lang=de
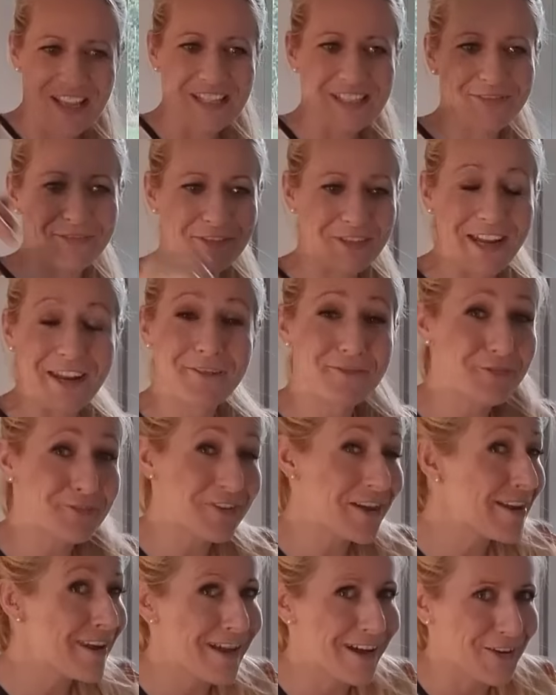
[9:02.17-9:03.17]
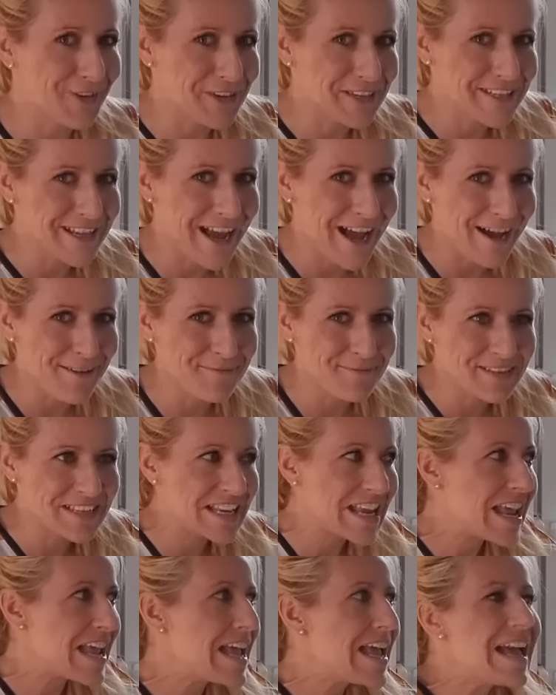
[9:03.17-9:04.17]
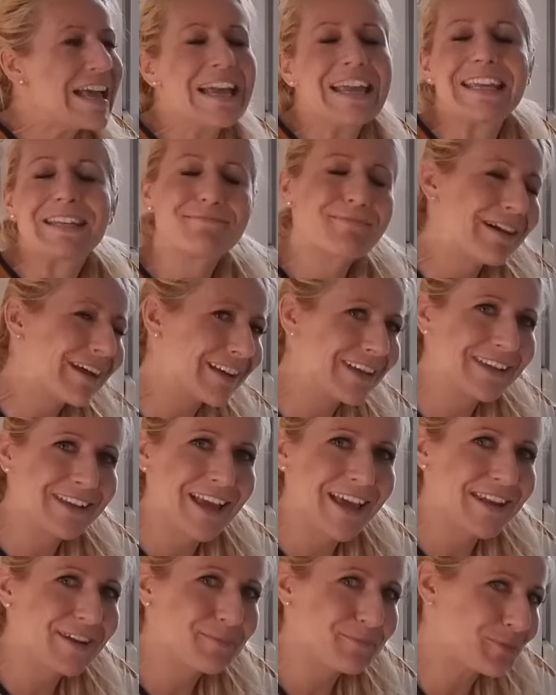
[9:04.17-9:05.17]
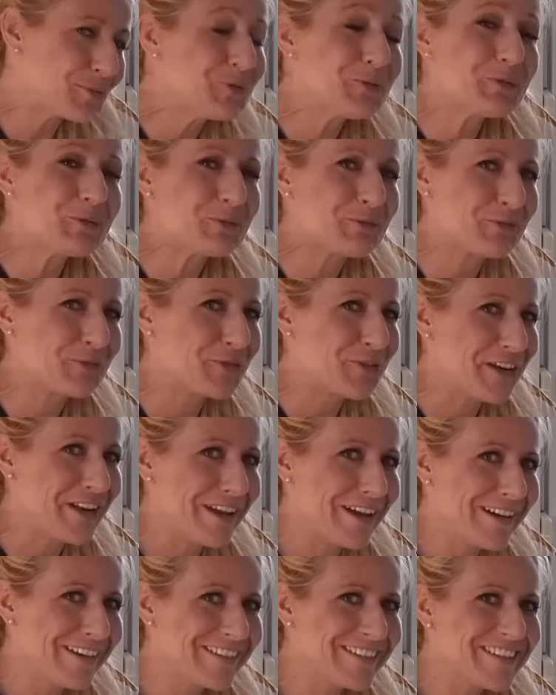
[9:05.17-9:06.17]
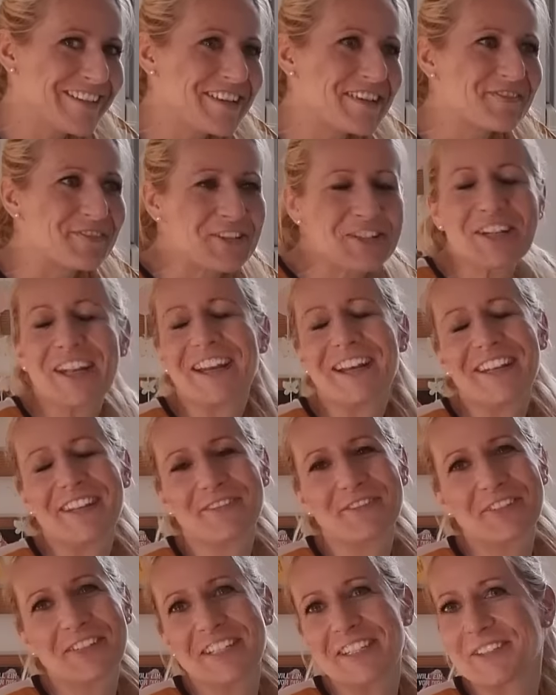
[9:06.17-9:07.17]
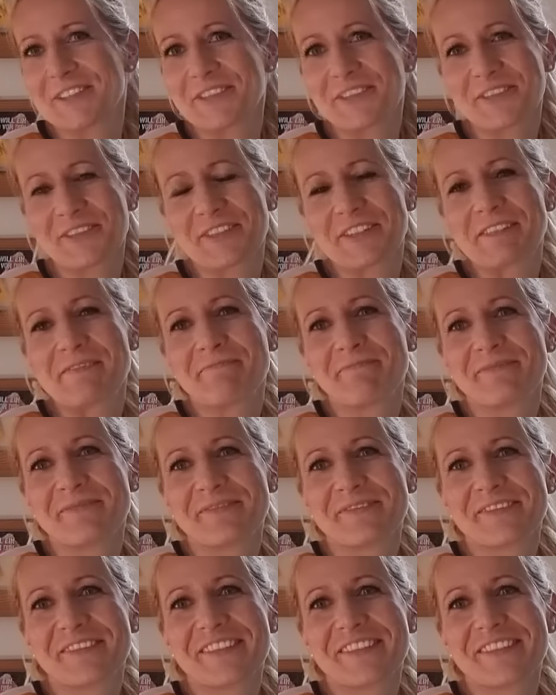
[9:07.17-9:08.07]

es wird ein Thriller heute Abend. Ich mag gerne Psycho-Thriller. Wahrscheinlich wird das so ein Film.